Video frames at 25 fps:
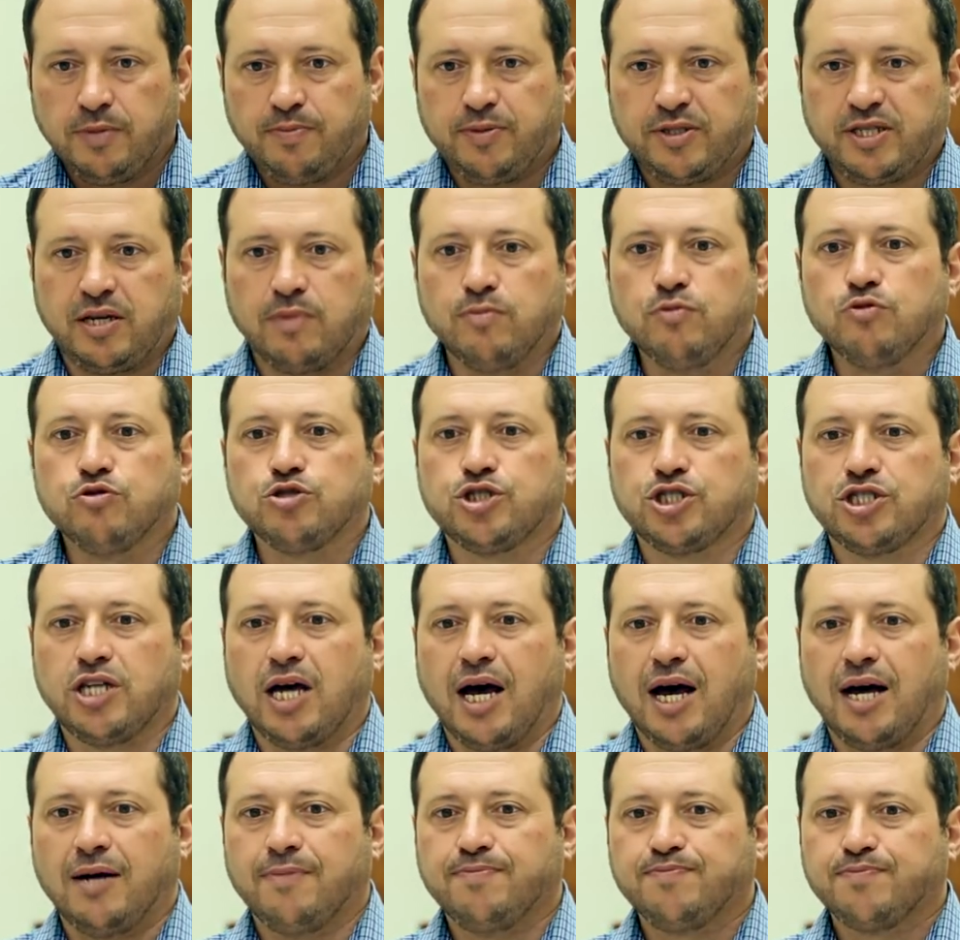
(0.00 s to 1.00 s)
Потому
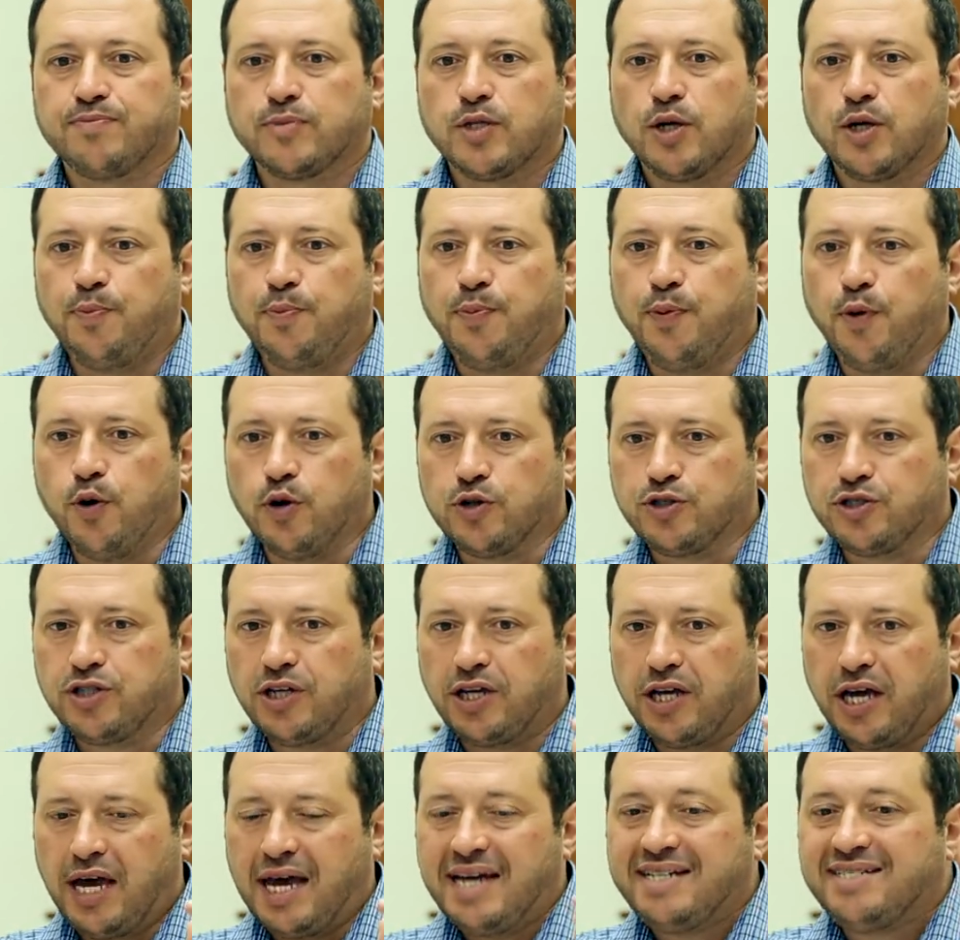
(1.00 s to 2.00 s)
что
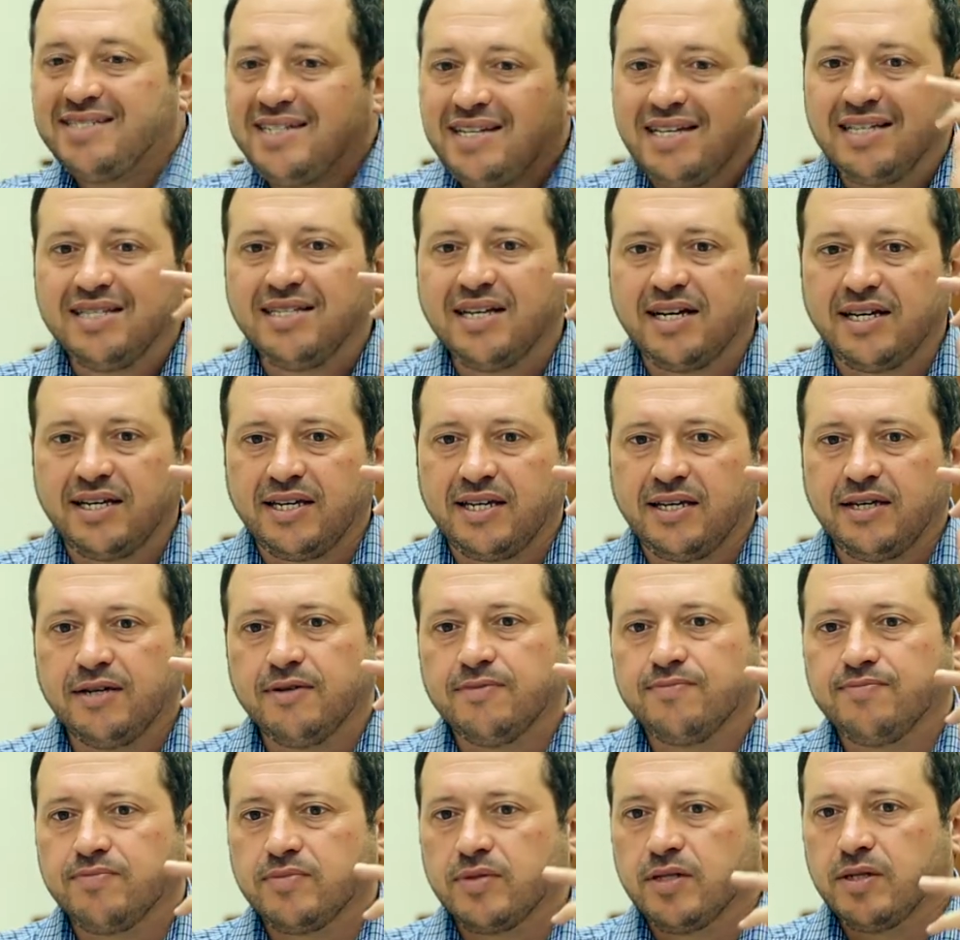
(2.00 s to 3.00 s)
под эгидой
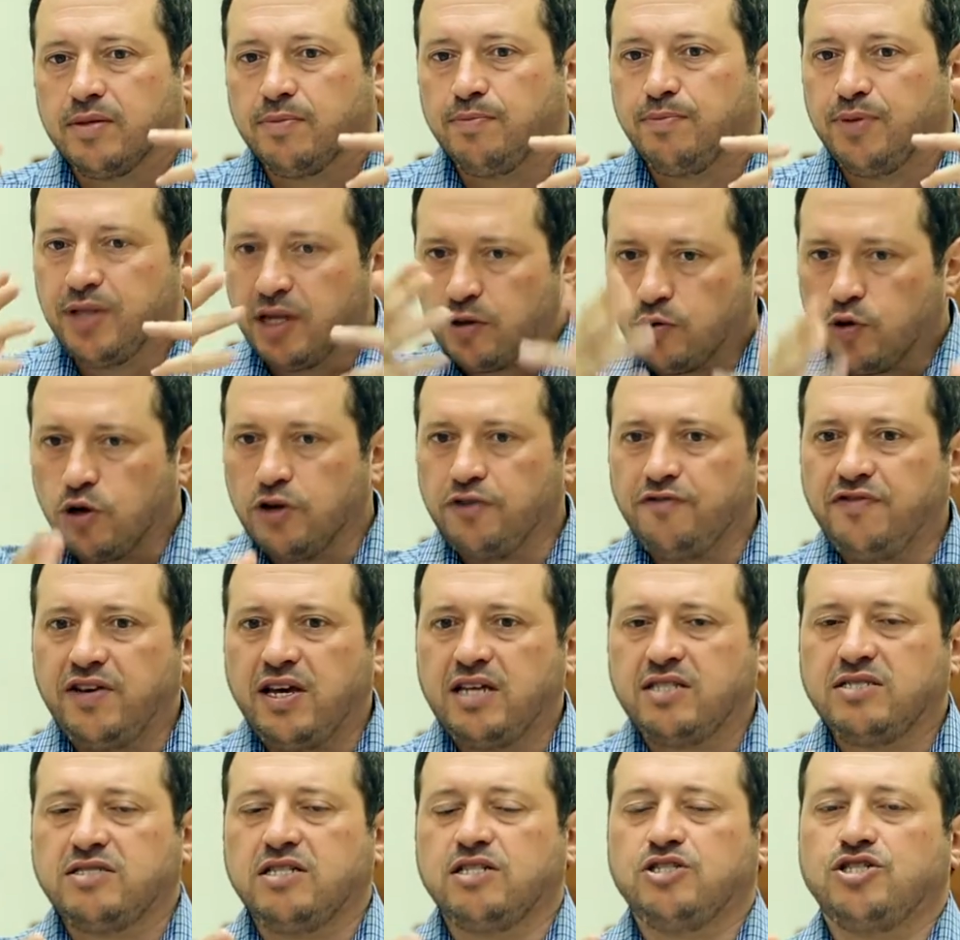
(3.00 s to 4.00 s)
благой
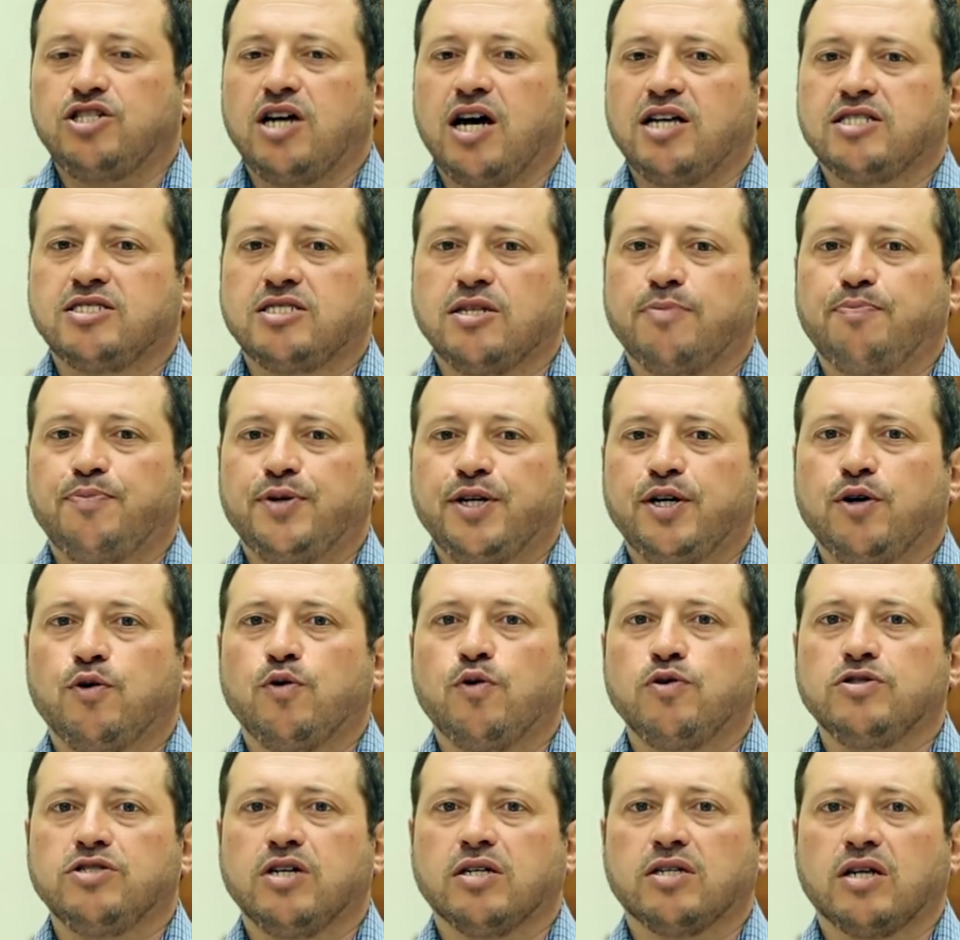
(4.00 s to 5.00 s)
вести часто
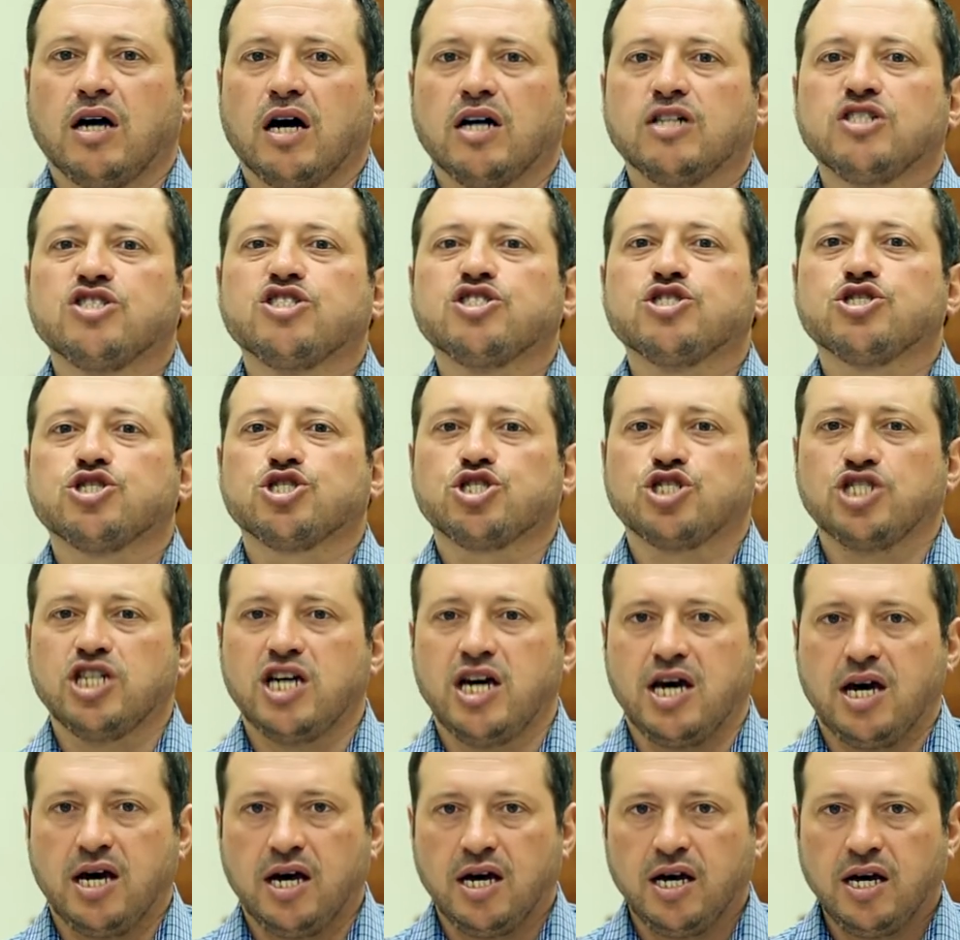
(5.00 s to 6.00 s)
приходят
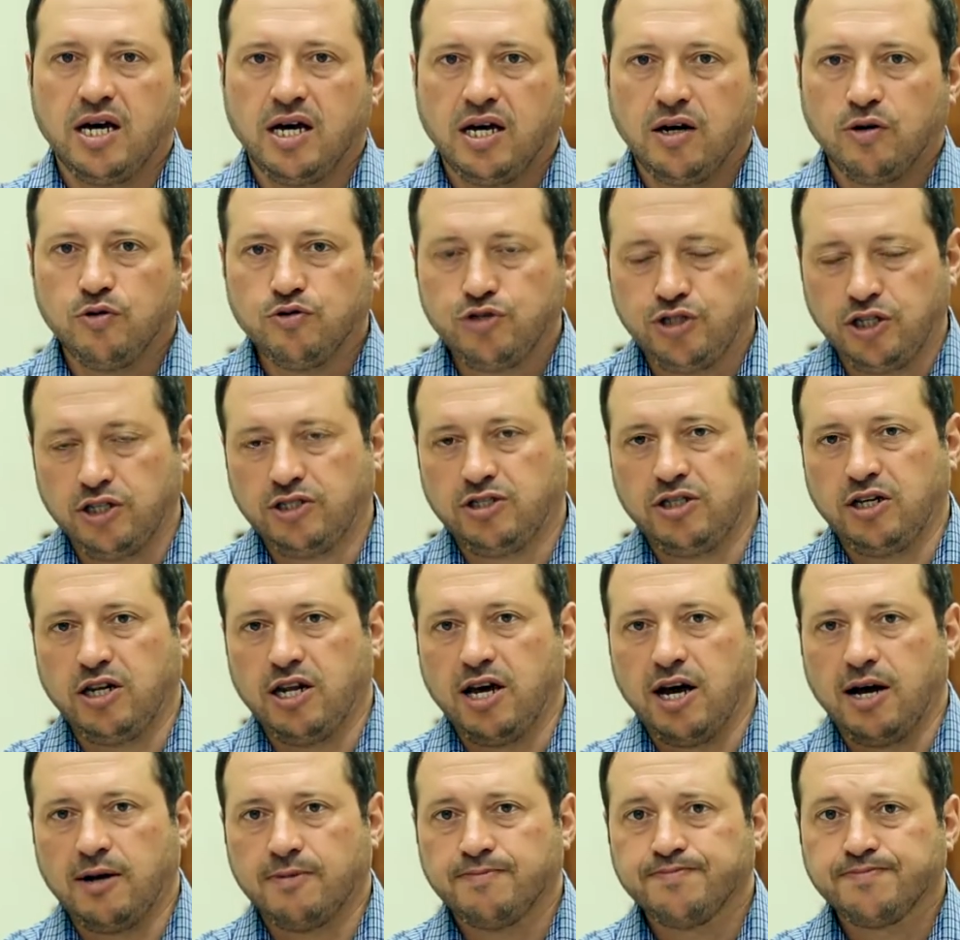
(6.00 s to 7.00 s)

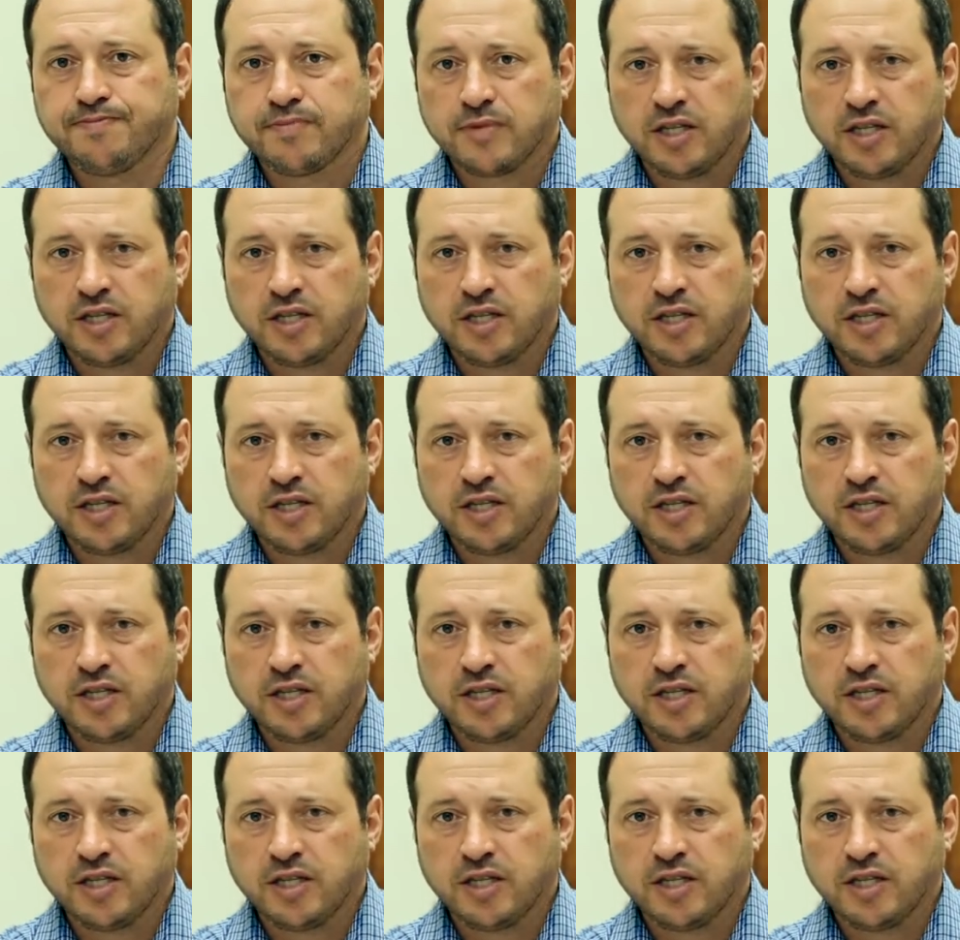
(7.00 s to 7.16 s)
лже-учителя.